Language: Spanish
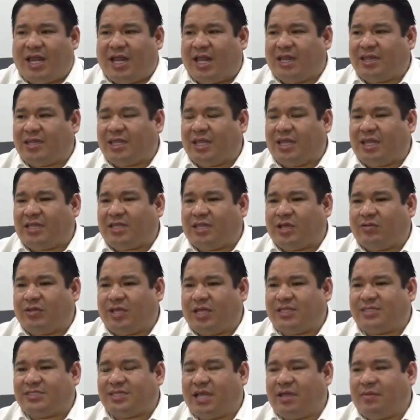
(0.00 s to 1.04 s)
adelante esta
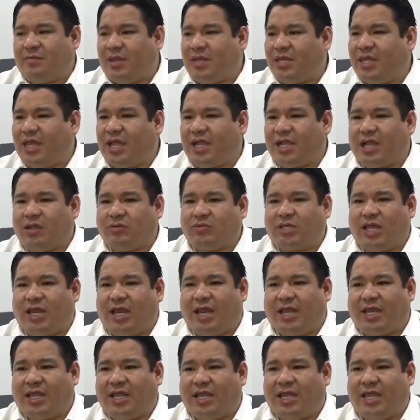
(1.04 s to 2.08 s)
audiencia de medidas
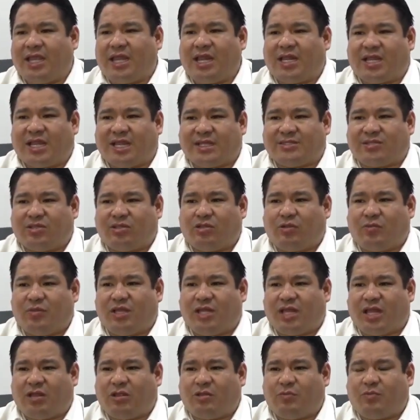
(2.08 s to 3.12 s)
cautelares en el caso
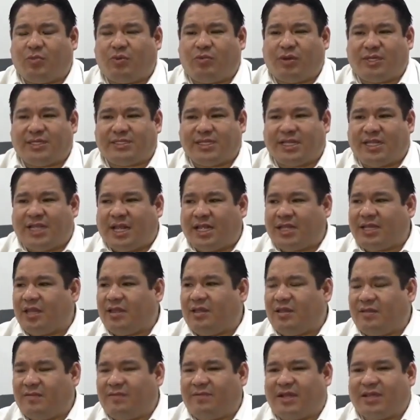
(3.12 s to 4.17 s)
denominado publicidad
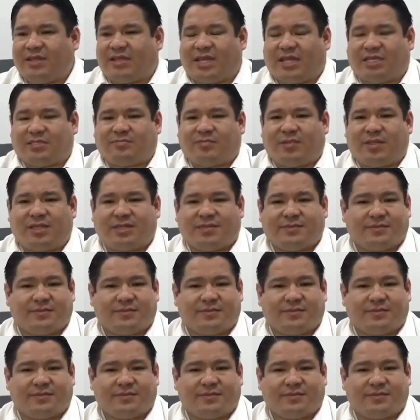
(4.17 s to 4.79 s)
fantástica.